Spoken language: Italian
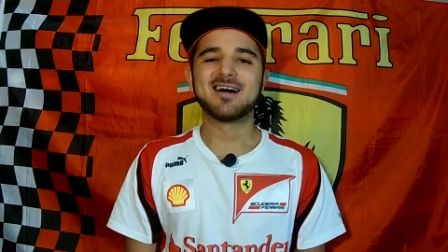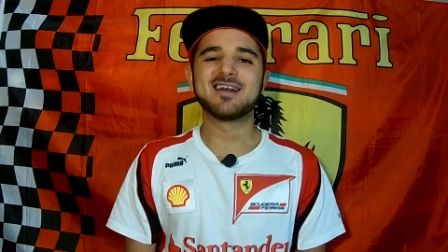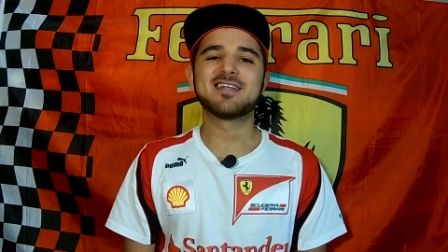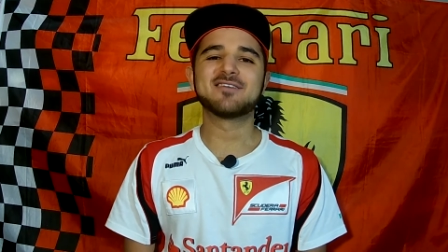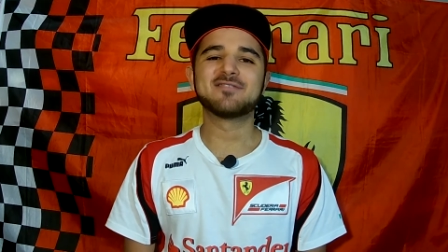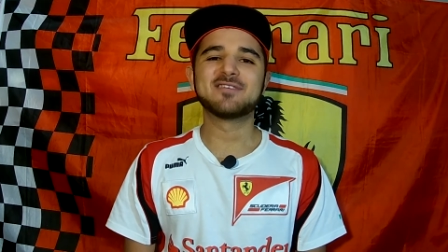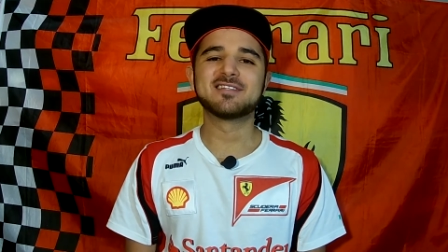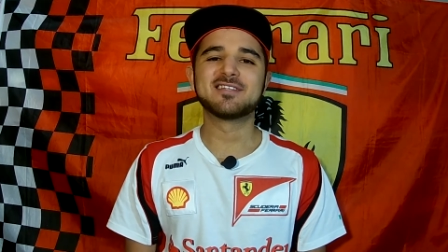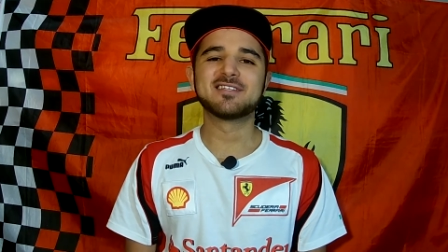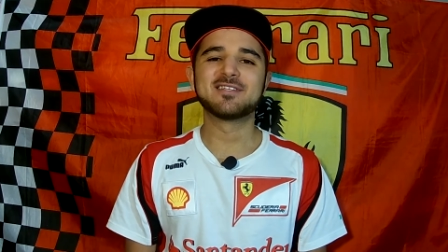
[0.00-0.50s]

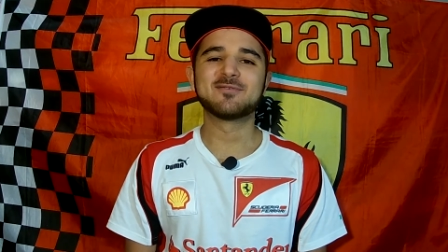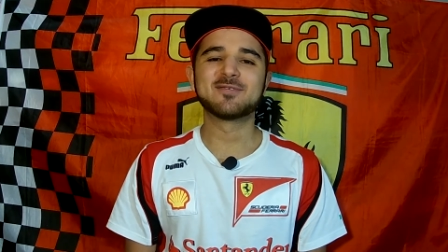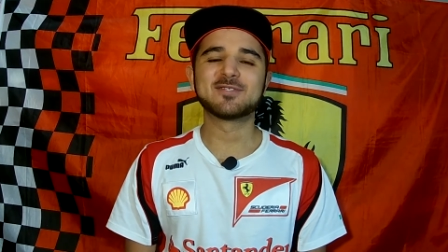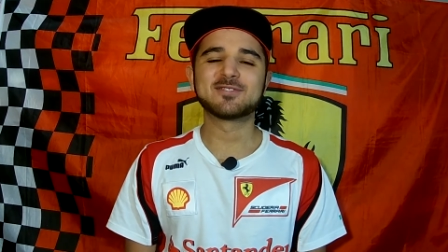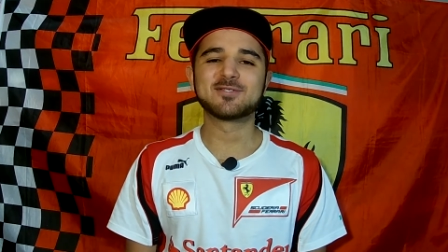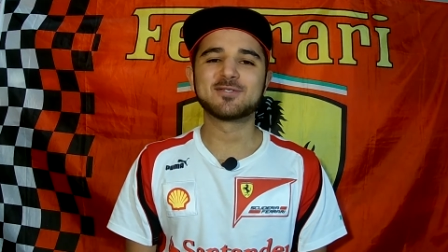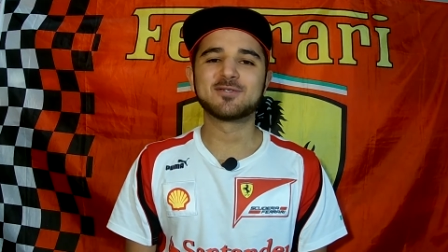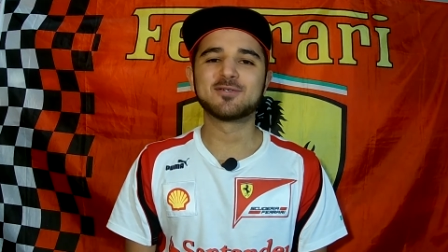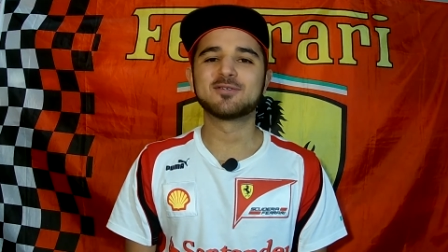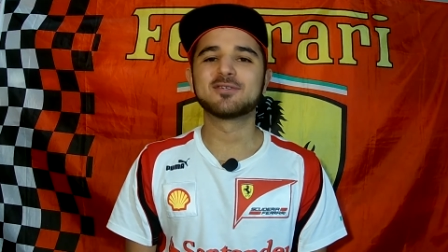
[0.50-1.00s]
alla vita di
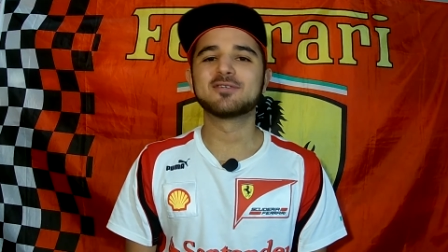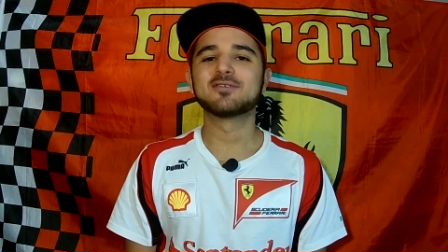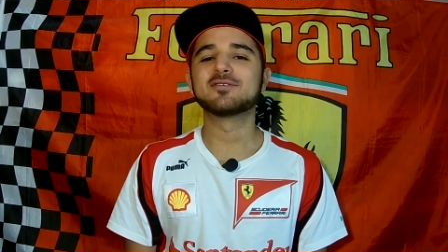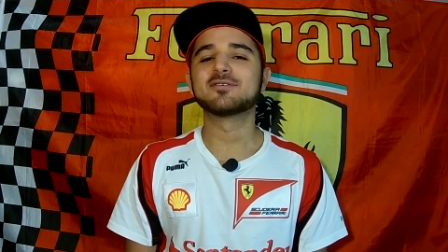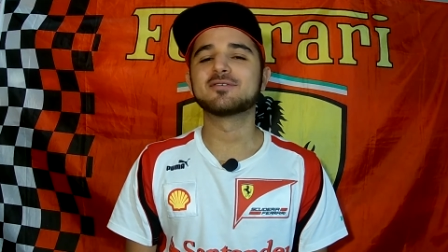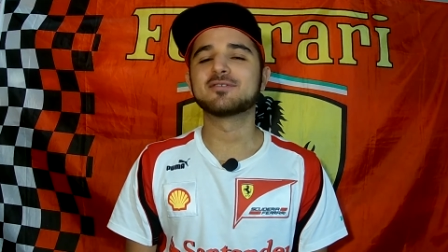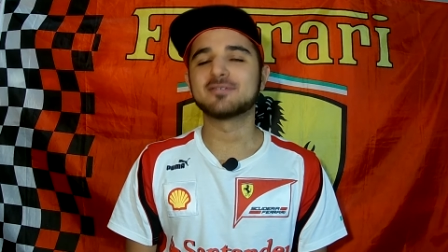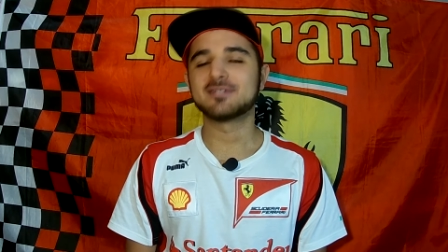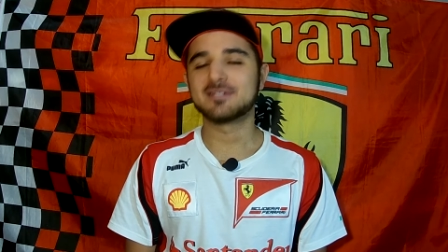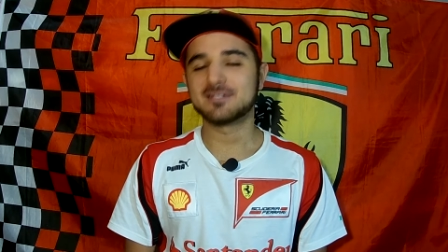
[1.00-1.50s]

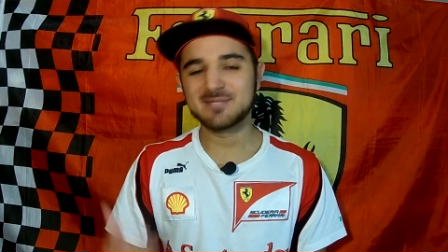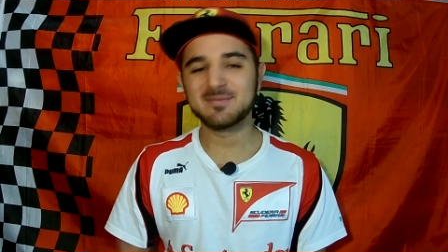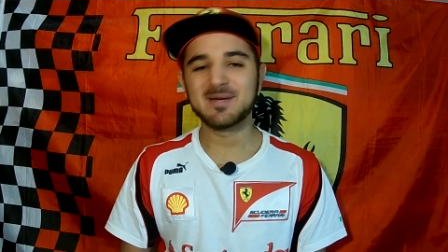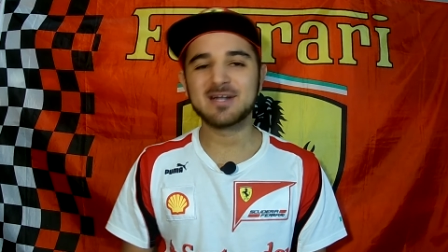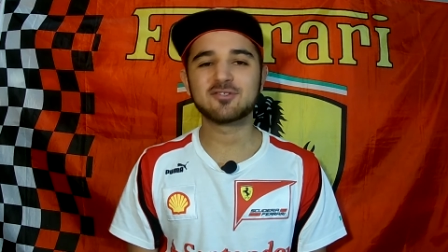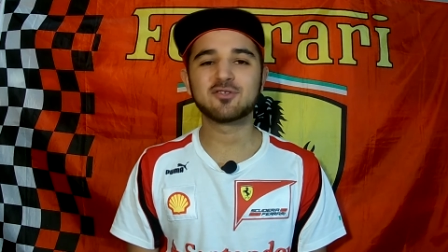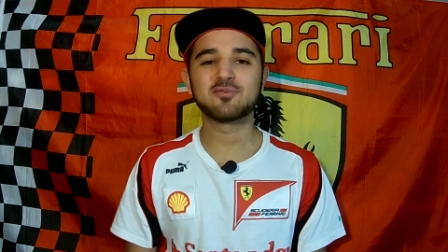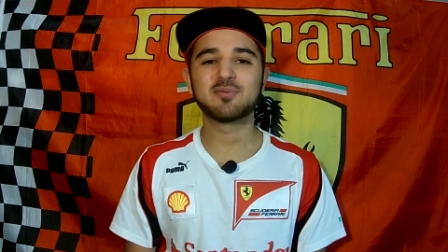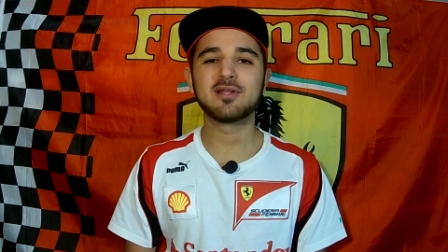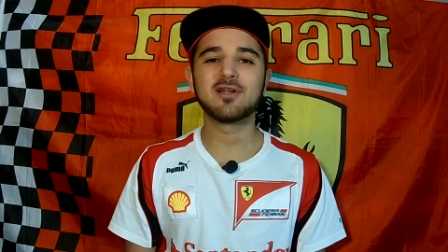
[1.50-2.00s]
questo
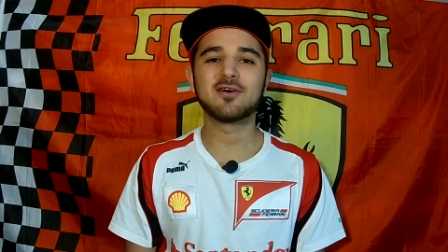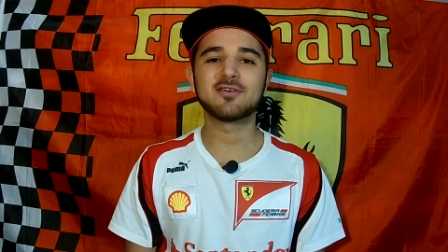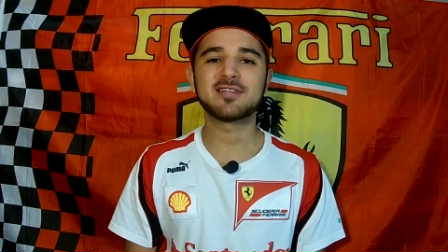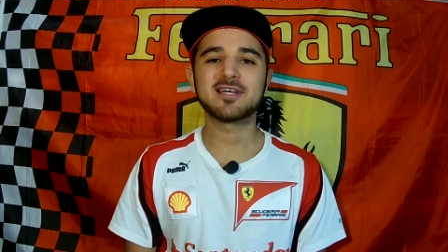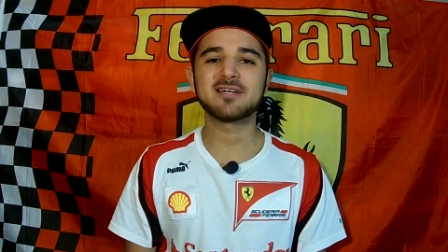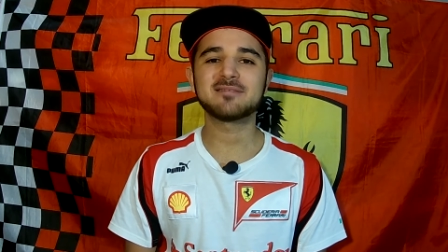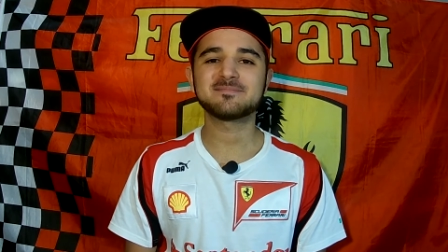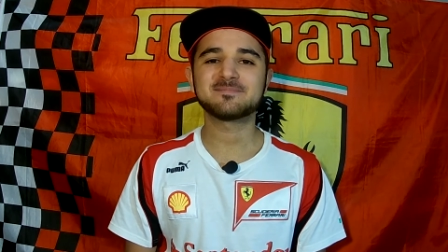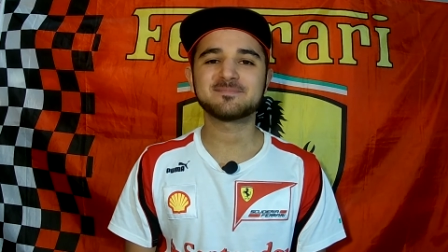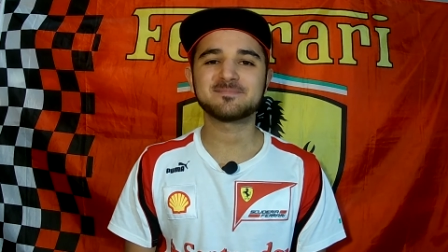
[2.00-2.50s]
stimato
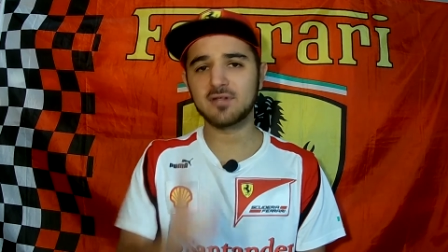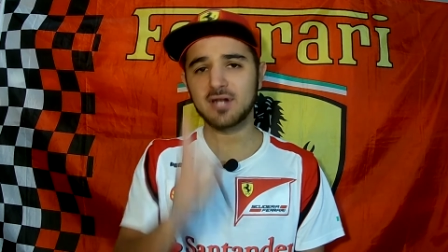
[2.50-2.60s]
pilota,